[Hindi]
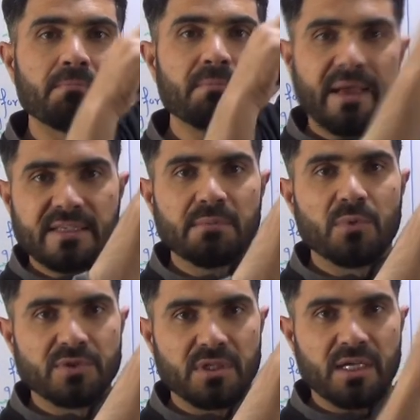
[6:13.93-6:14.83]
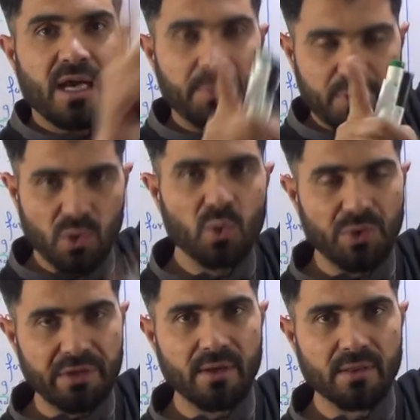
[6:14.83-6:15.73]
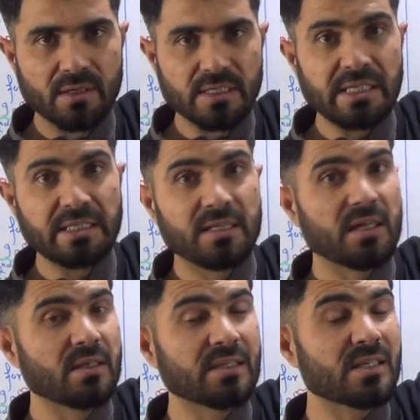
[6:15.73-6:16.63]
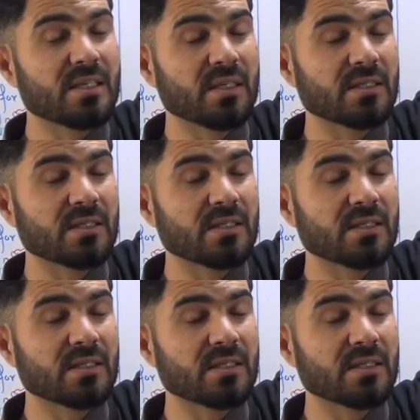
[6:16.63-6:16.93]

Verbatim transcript: मैक्सिमम हो जाता है आपके खून के अंदर इसकी तादाद इसकी